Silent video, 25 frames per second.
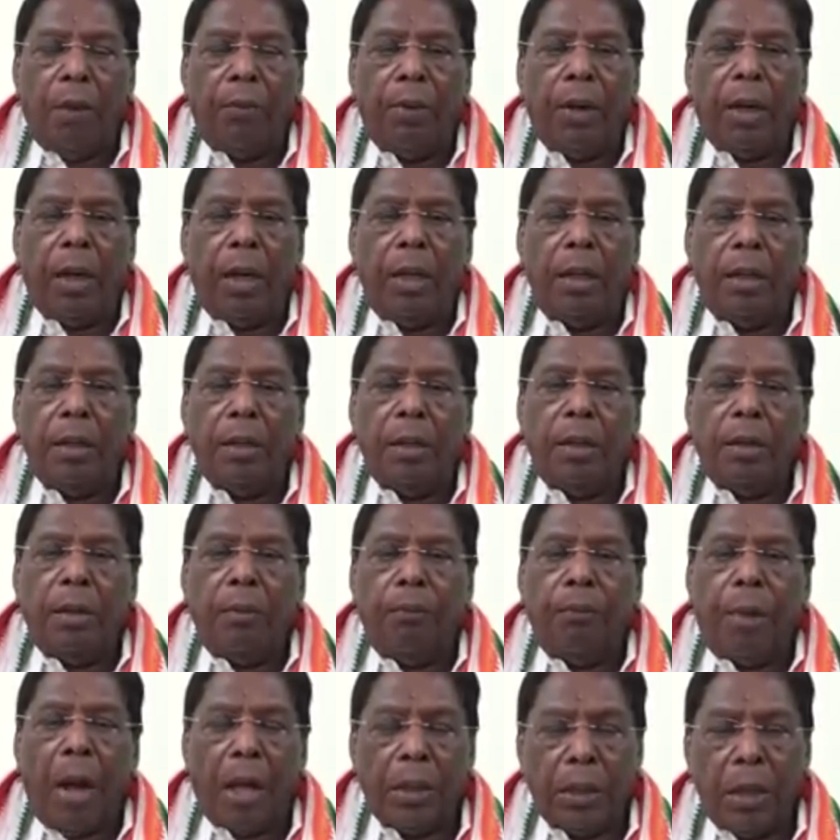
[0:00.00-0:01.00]
அவர்கள்
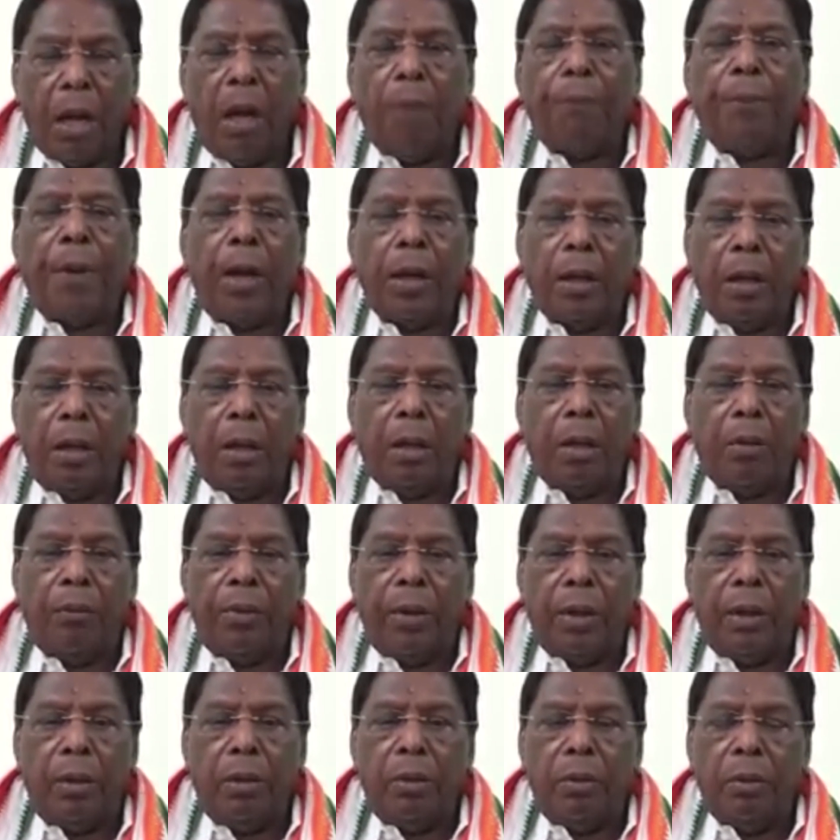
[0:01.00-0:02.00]
பாதுகாப்பாக இருக்க
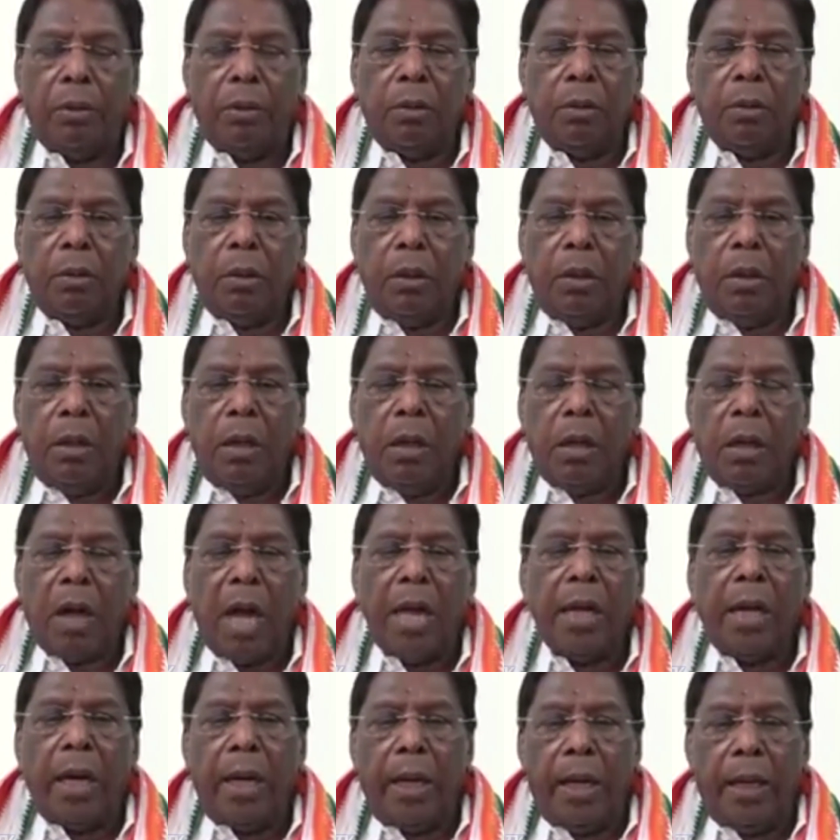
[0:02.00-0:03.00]
வேண்டும்
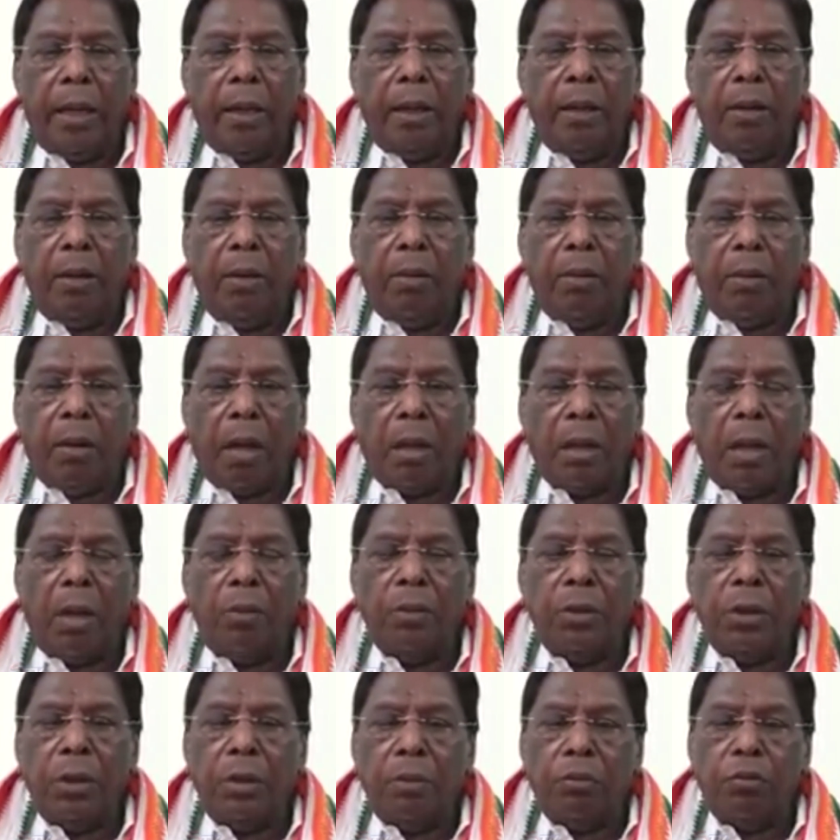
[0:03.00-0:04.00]
கைகளை
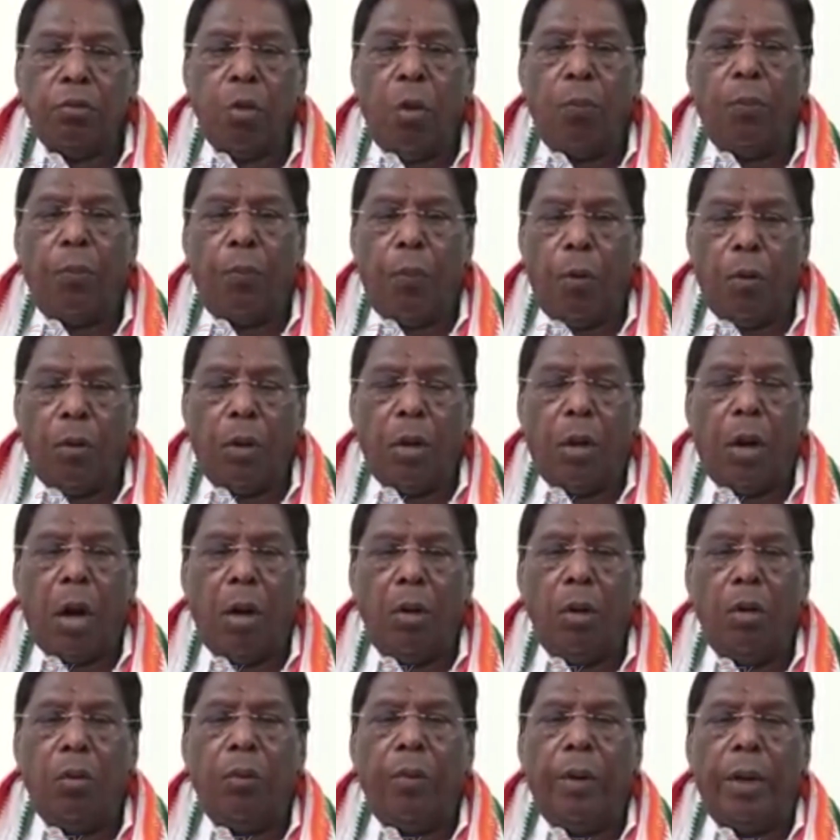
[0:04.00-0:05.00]
அதாவது சோப்பு போட்டு
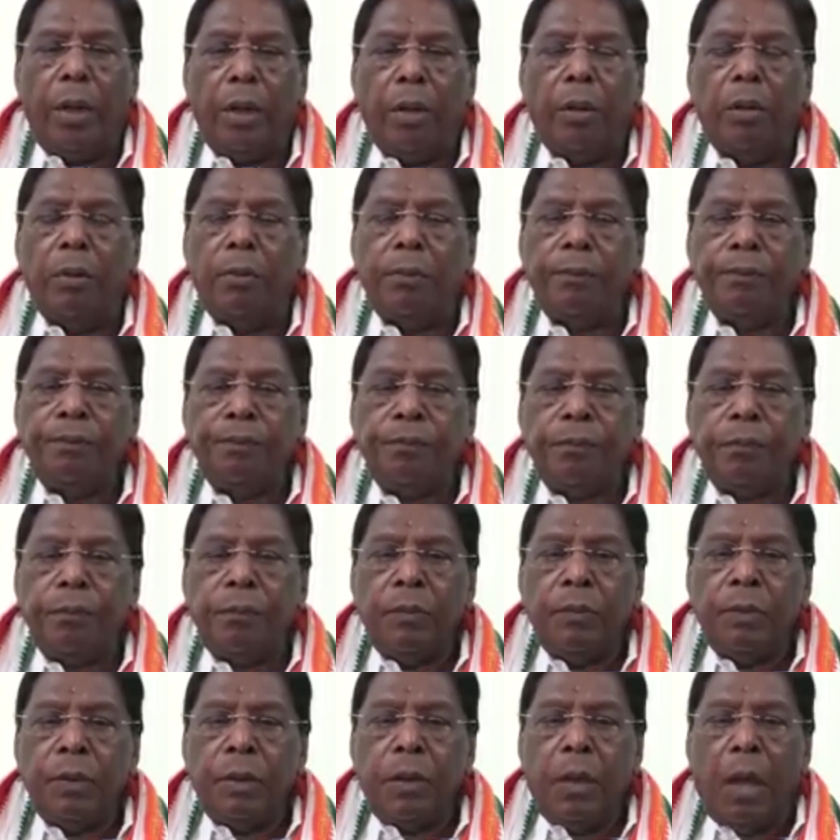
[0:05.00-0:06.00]
கழுவ வேண்டும்
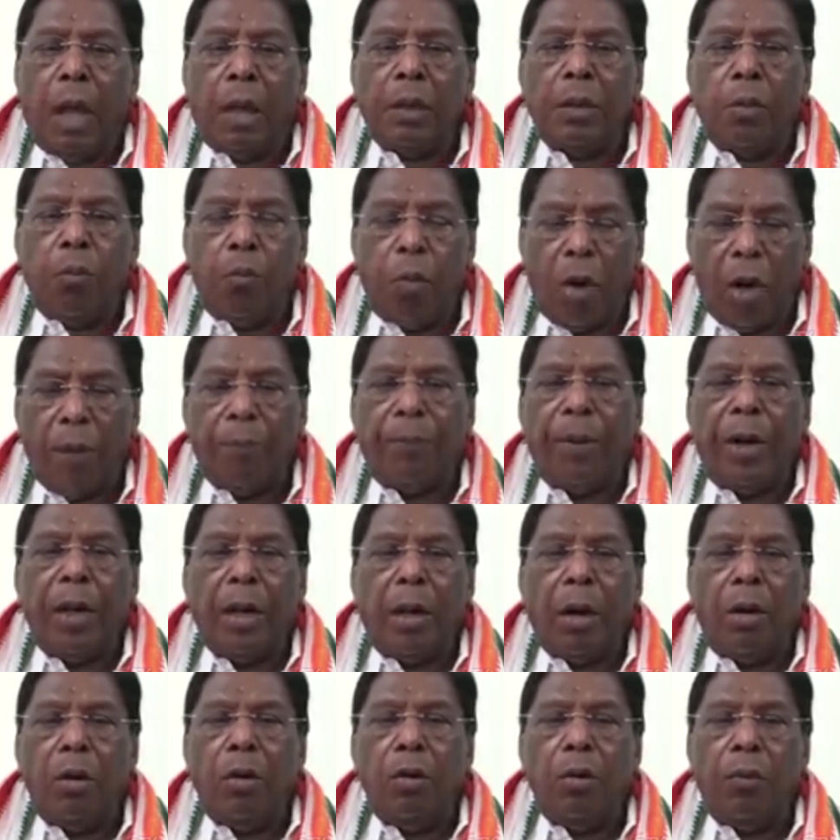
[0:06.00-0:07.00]
அது
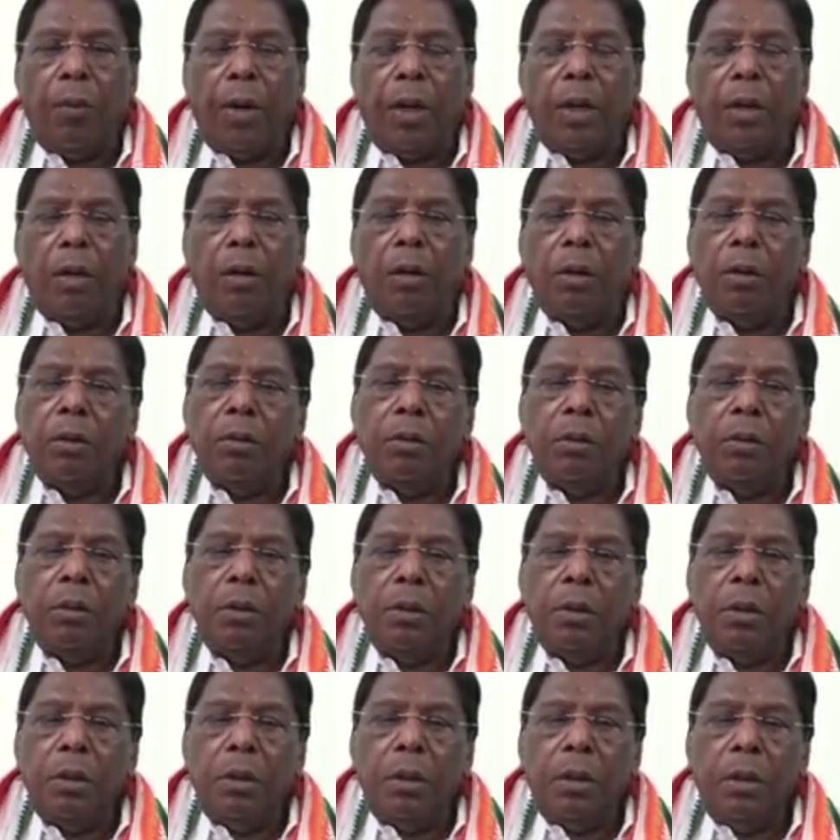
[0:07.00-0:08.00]
முறைப்படி கழுவ வேண்டும்
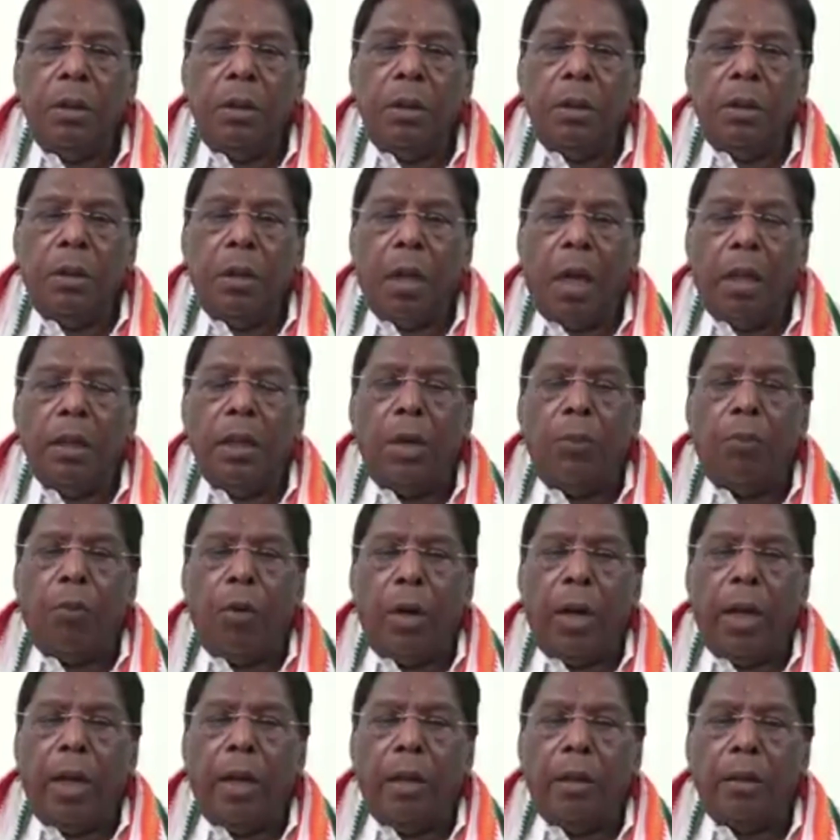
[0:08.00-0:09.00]
அதே
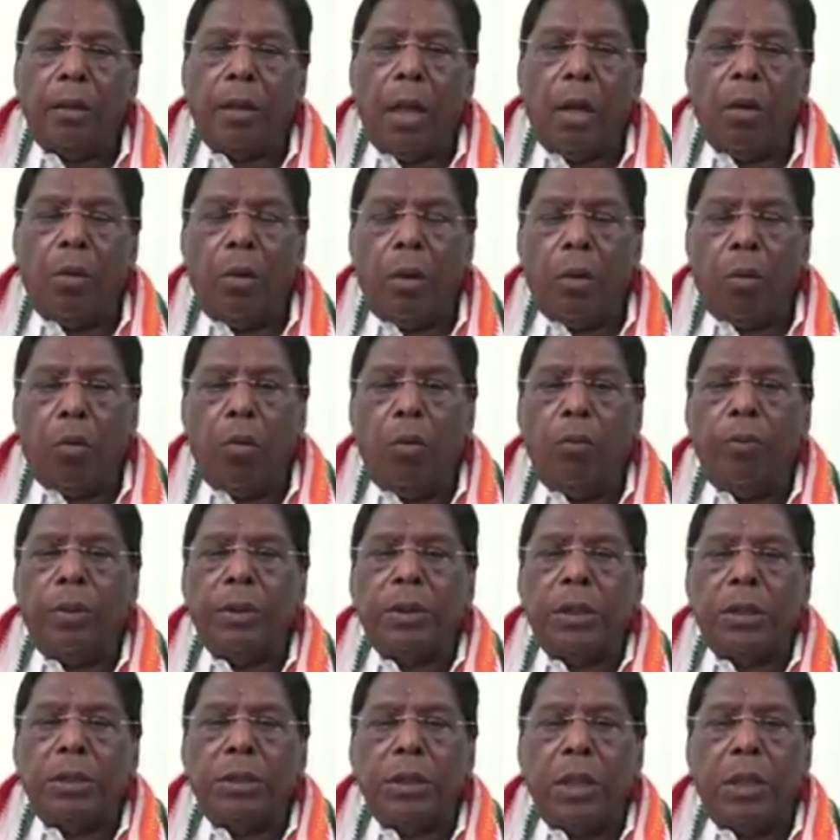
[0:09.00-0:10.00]
போல தங்களுடைய
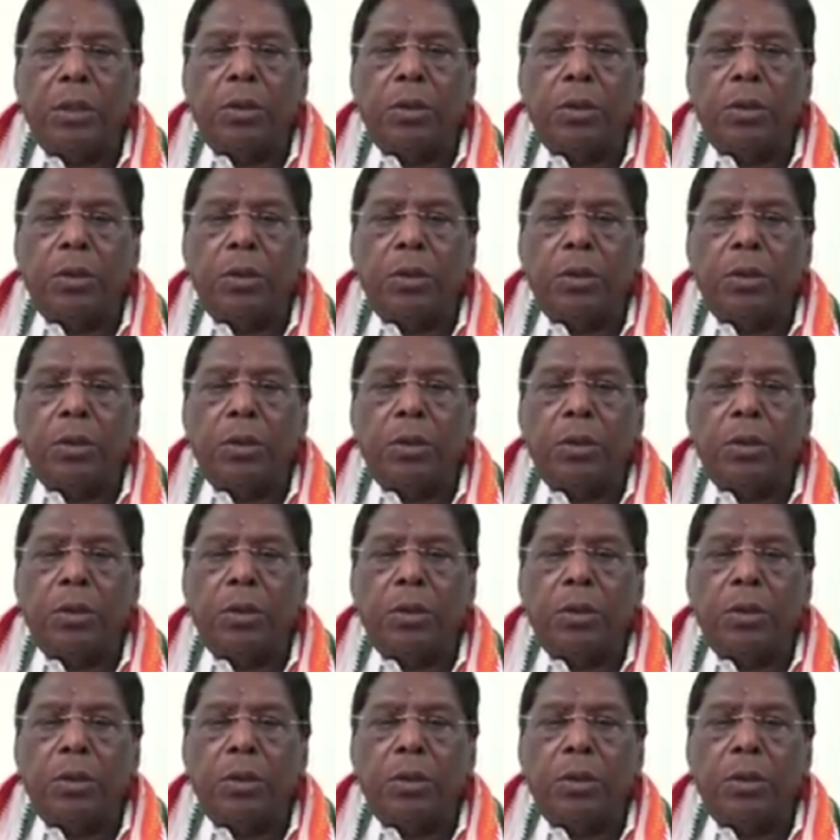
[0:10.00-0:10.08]
குடும்பத்தைச்